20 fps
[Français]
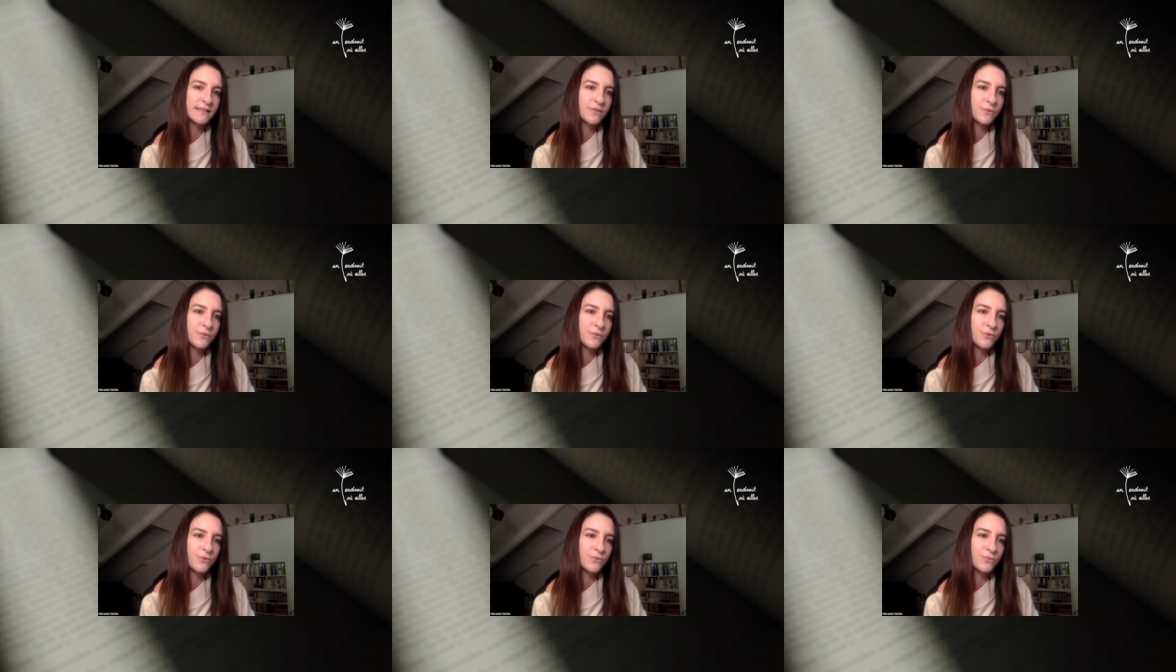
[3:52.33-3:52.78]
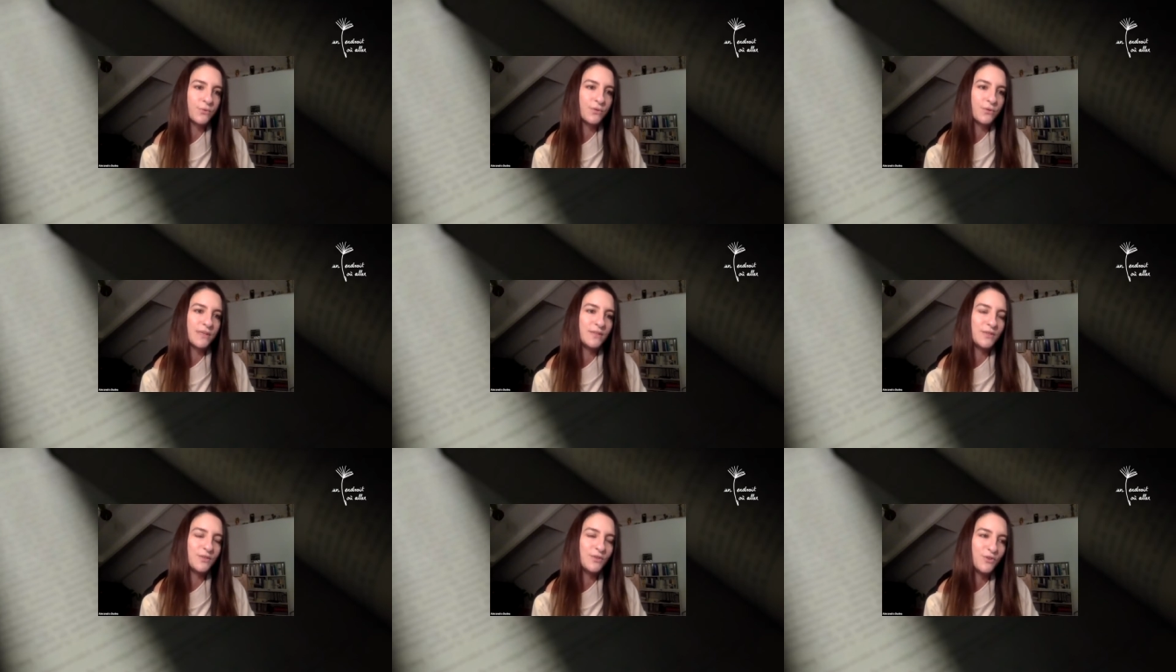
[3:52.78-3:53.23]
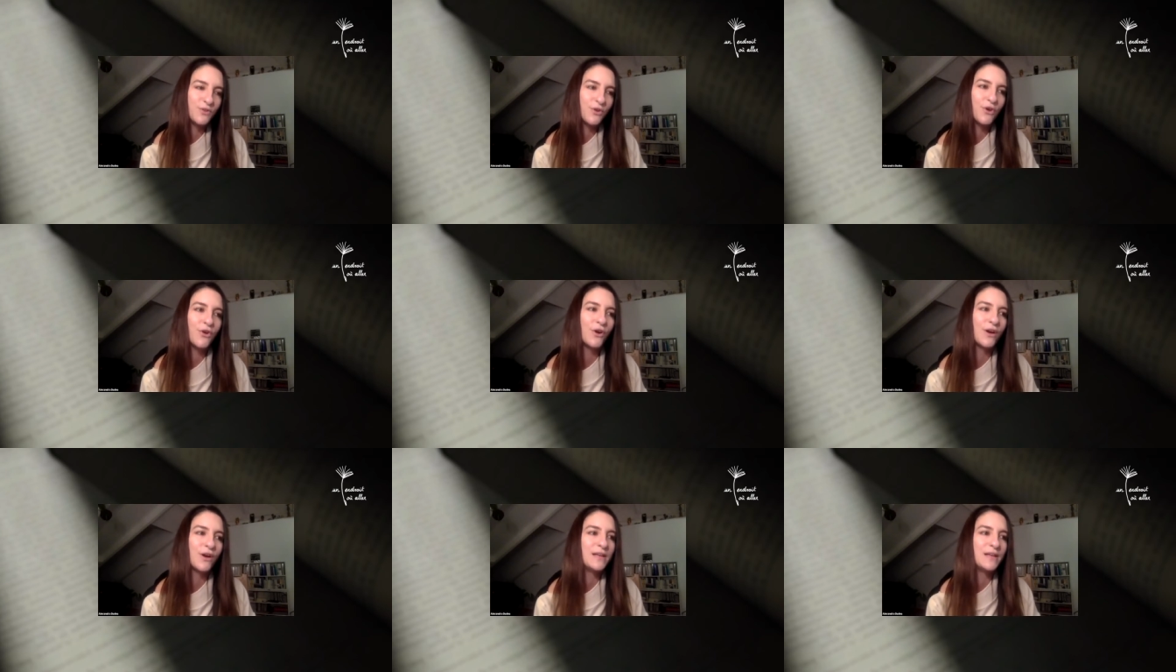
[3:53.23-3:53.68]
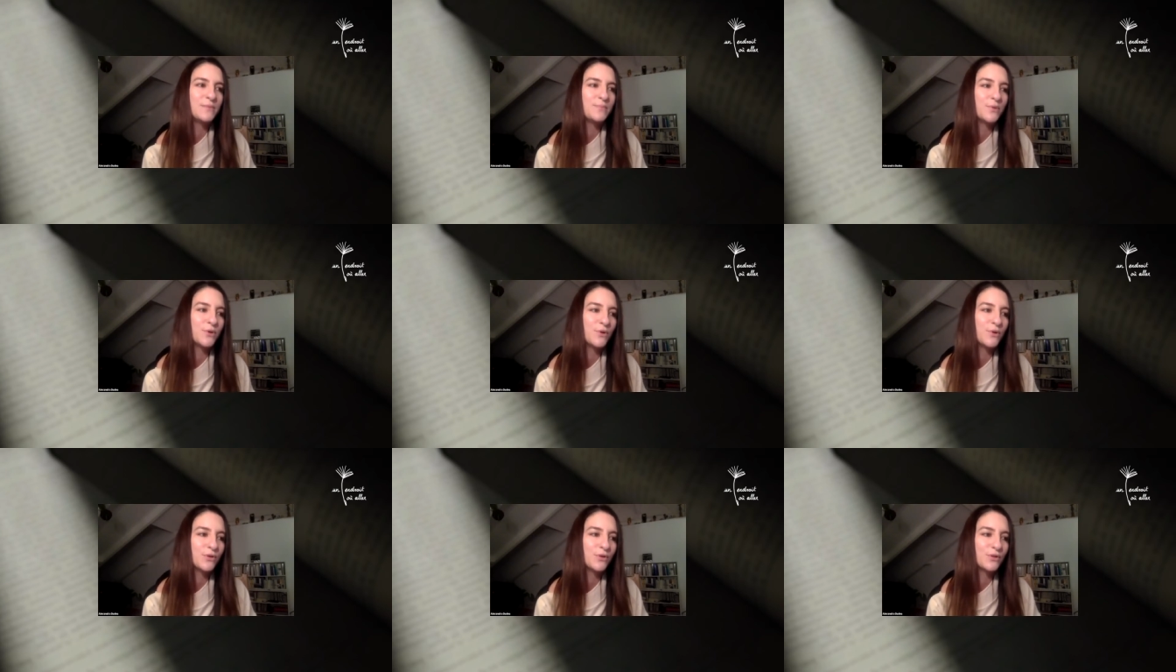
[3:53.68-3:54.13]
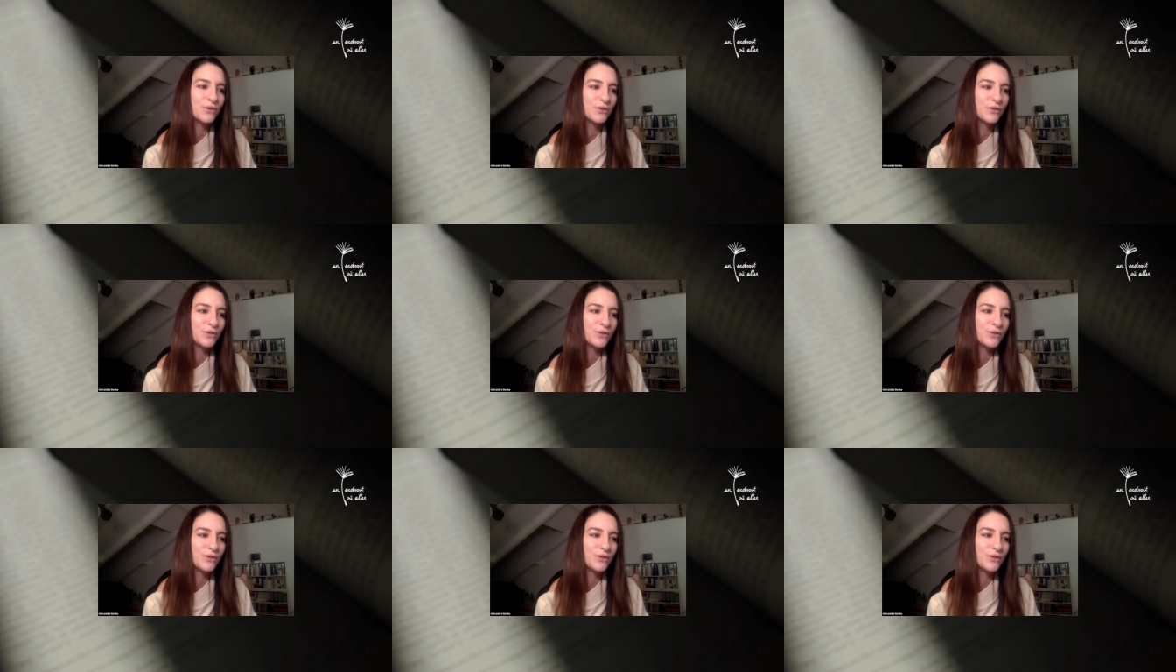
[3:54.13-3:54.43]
que, mon éditeur à l'époque,